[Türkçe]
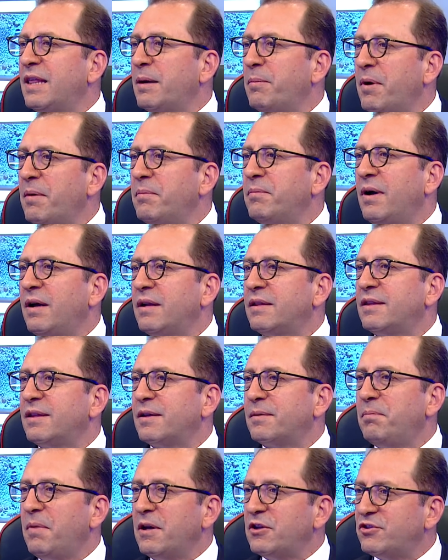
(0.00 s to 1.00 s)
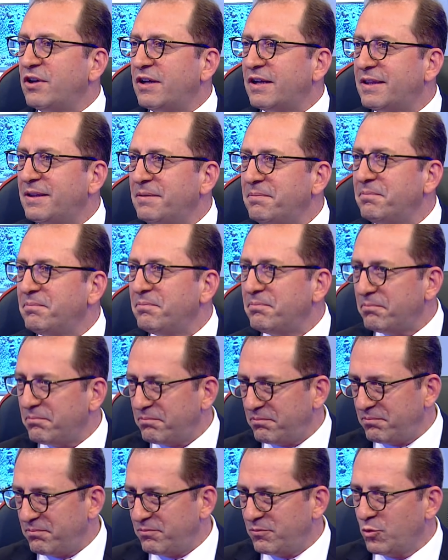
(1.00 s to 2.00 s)
Tamam artık başardım
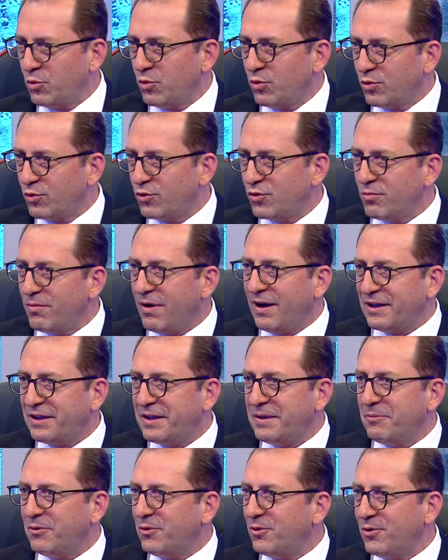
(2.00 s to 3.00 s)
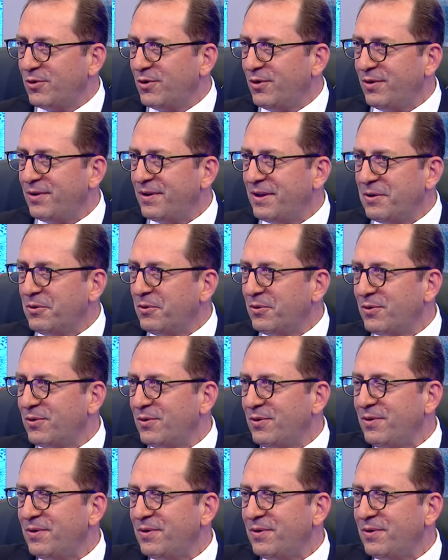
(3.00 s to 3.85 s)
duygusu mu hakim oluyor? Ne oluyor?